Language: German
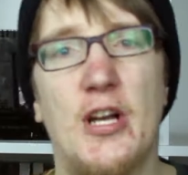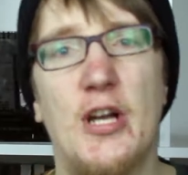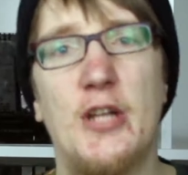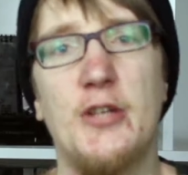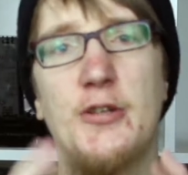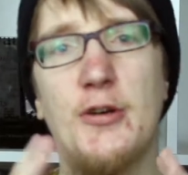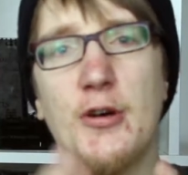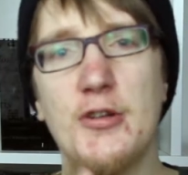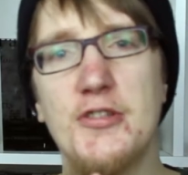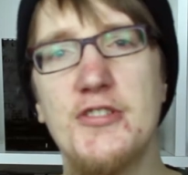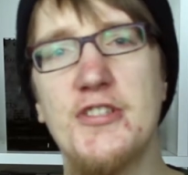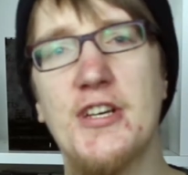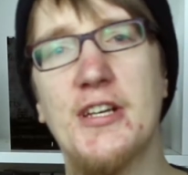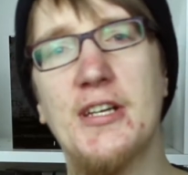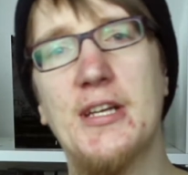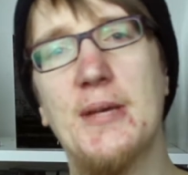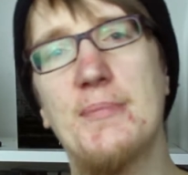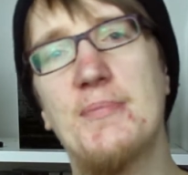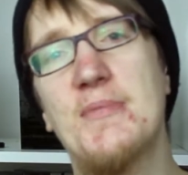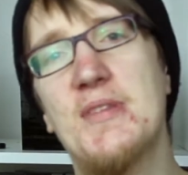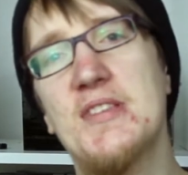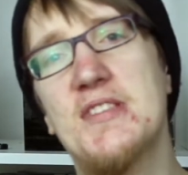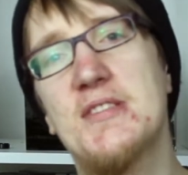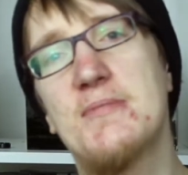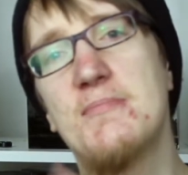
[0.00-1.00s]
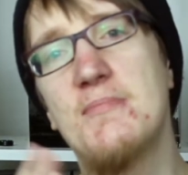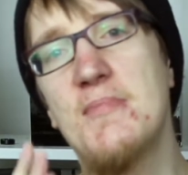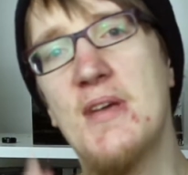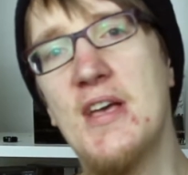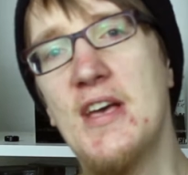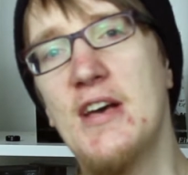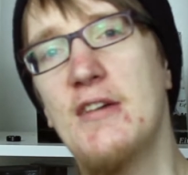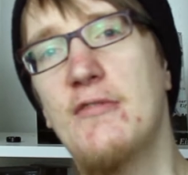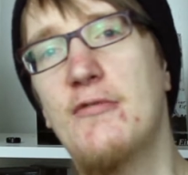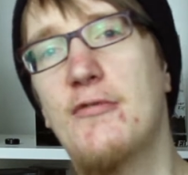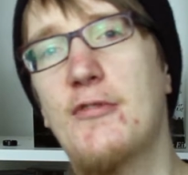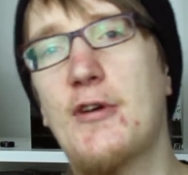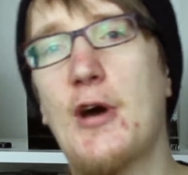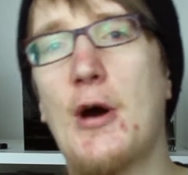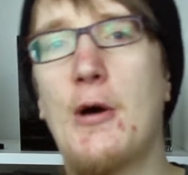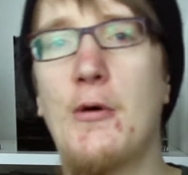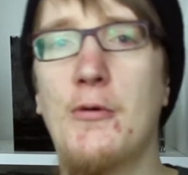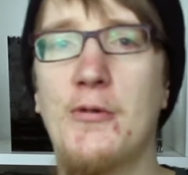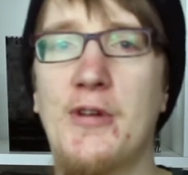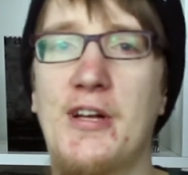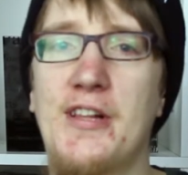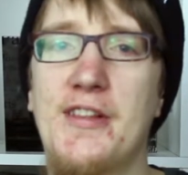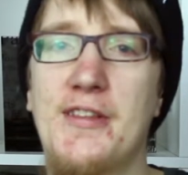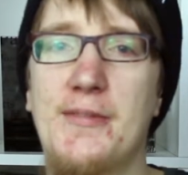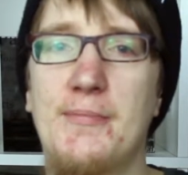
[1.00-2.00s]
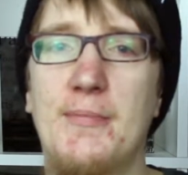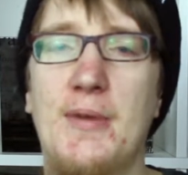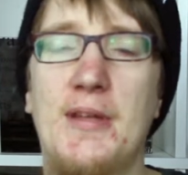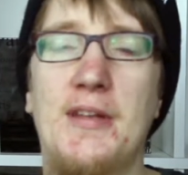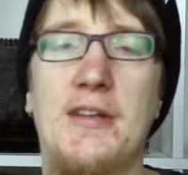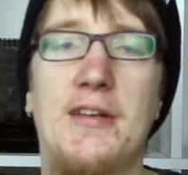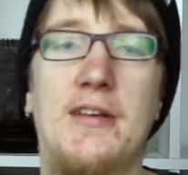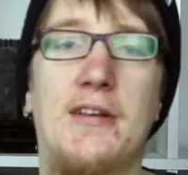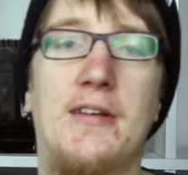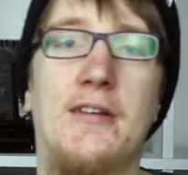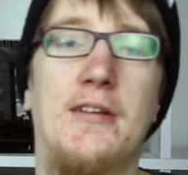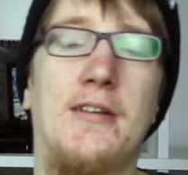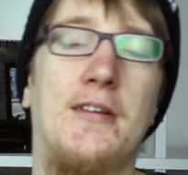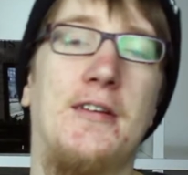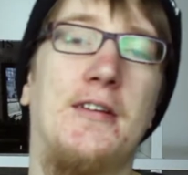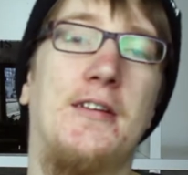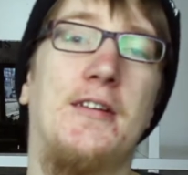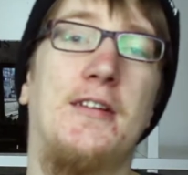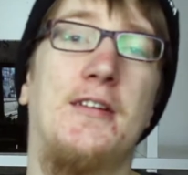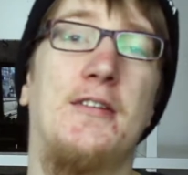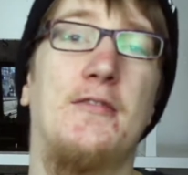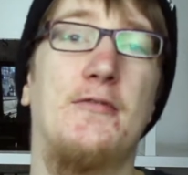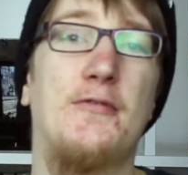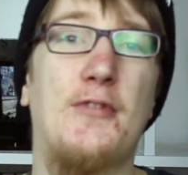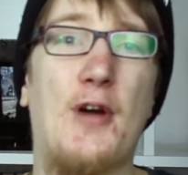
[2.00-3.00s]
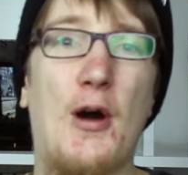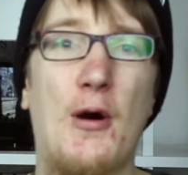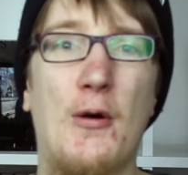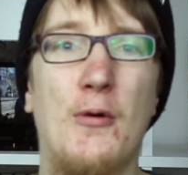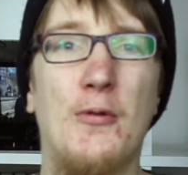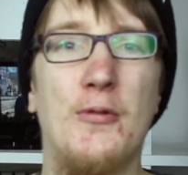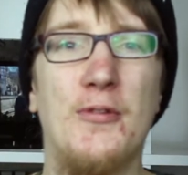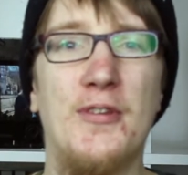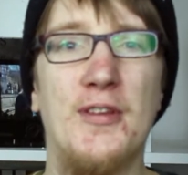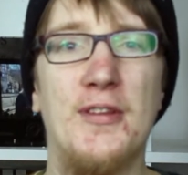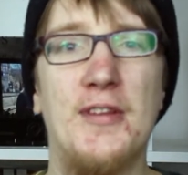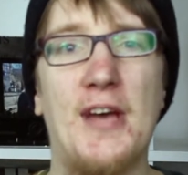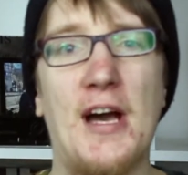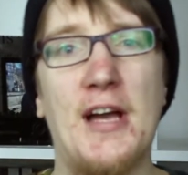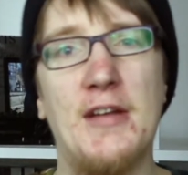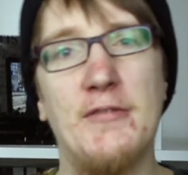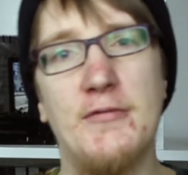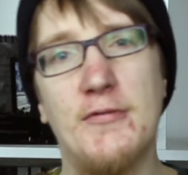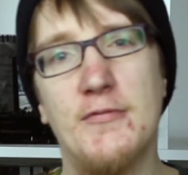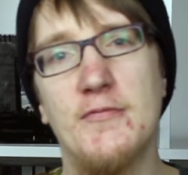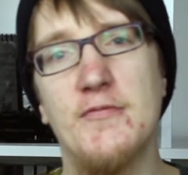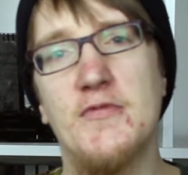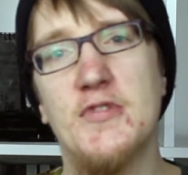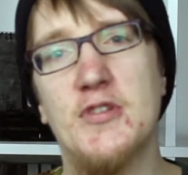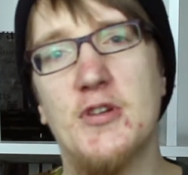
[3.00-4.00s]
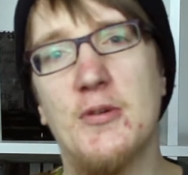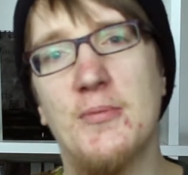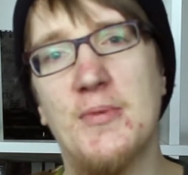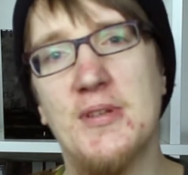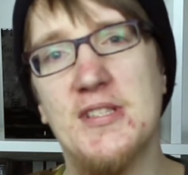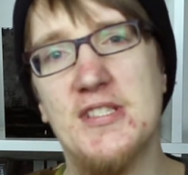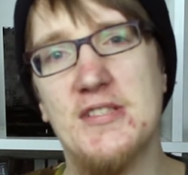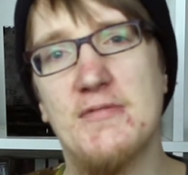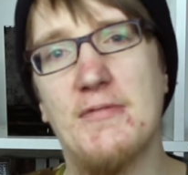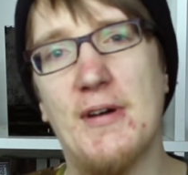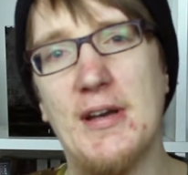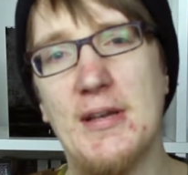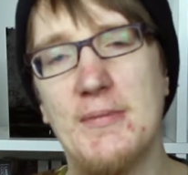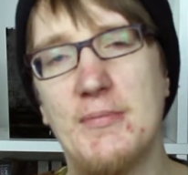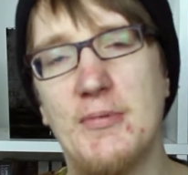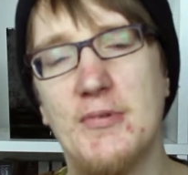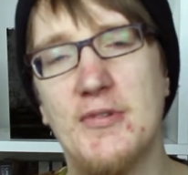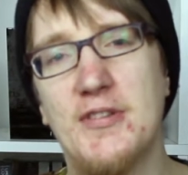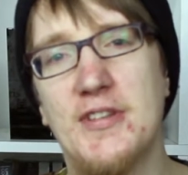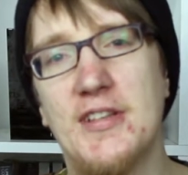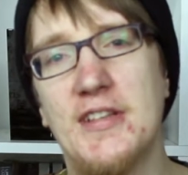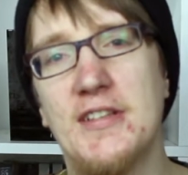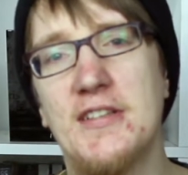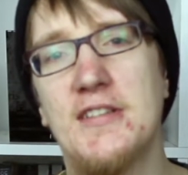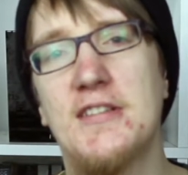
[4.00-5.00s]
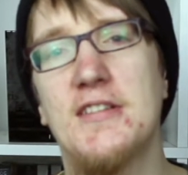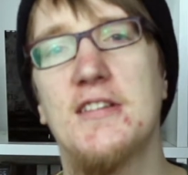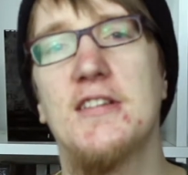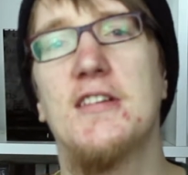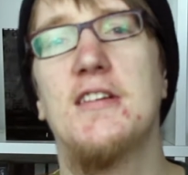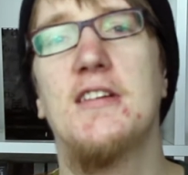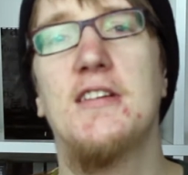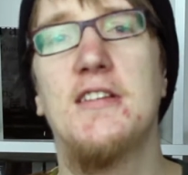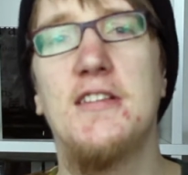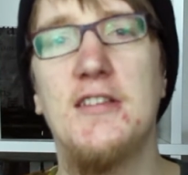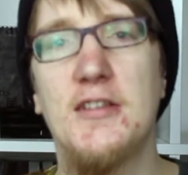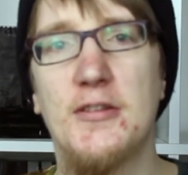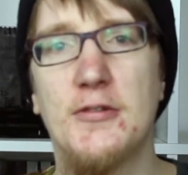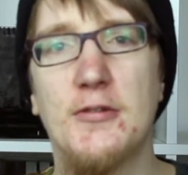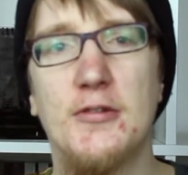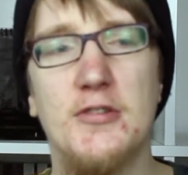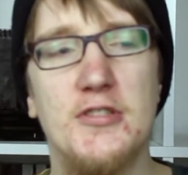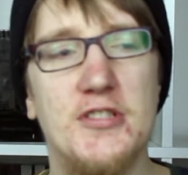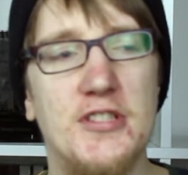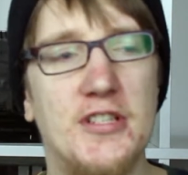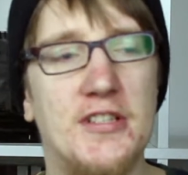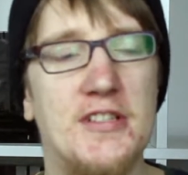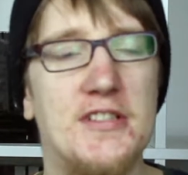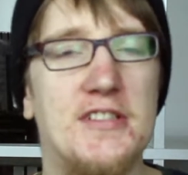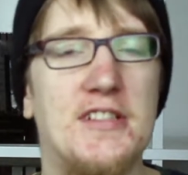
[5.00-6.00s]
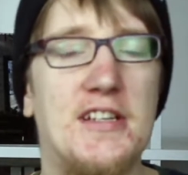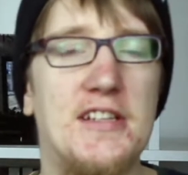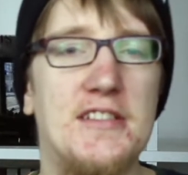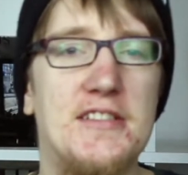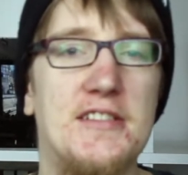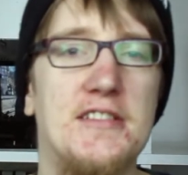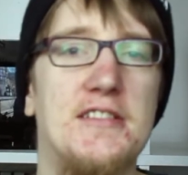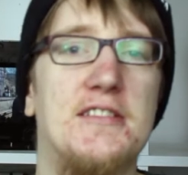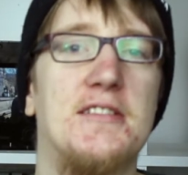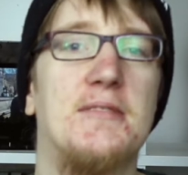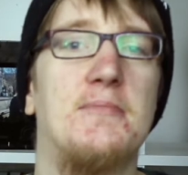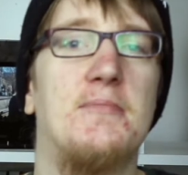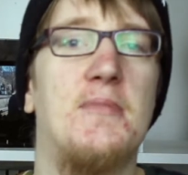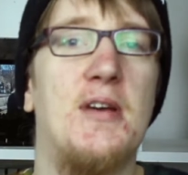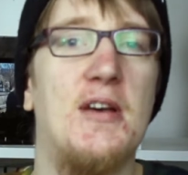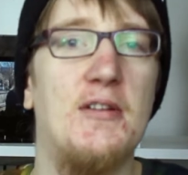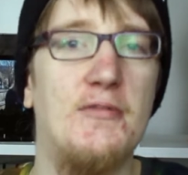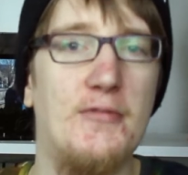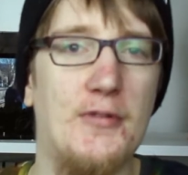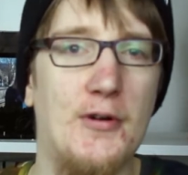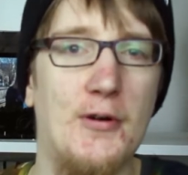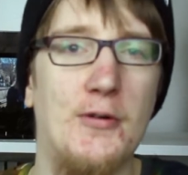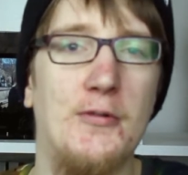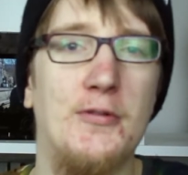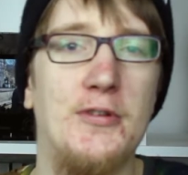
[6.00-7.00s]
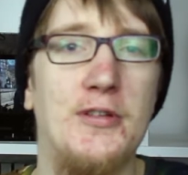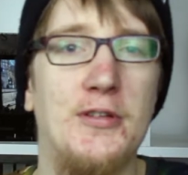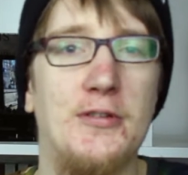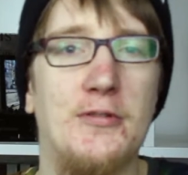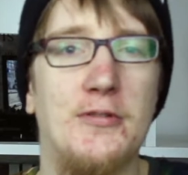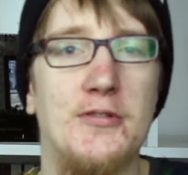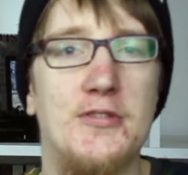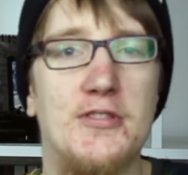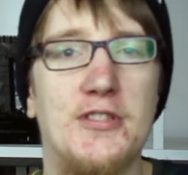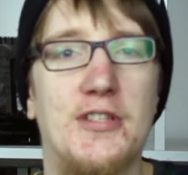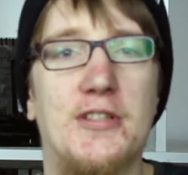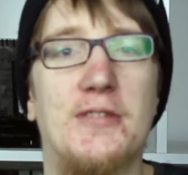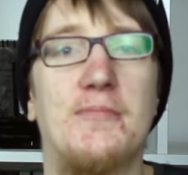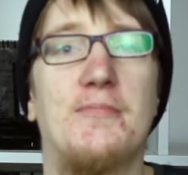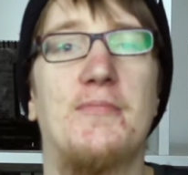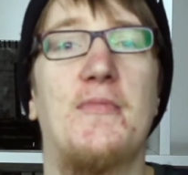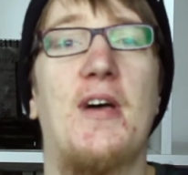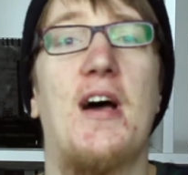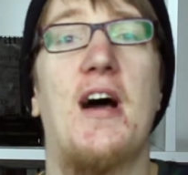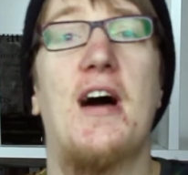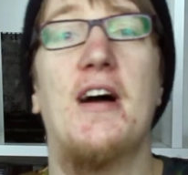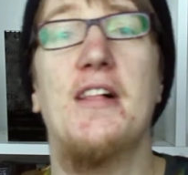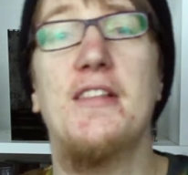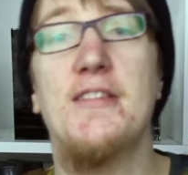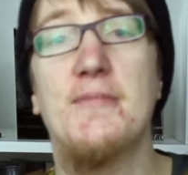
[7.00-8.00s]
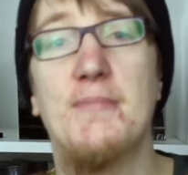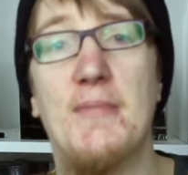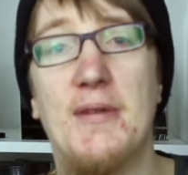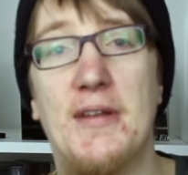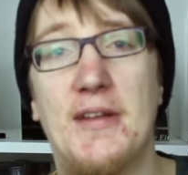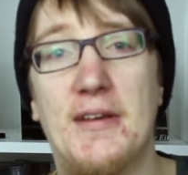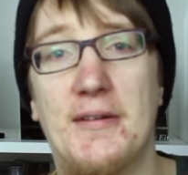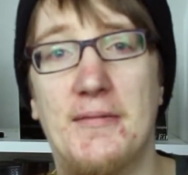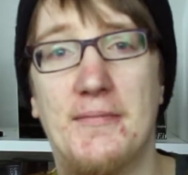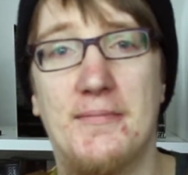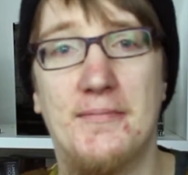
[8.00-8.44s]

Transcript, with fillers: In Deutschland gibt es mehr Frauen als Männer. Frauen sind 51,2% hier in Deutschland, das heißt es sind mehr Frauen hier in Deutschland als Männer.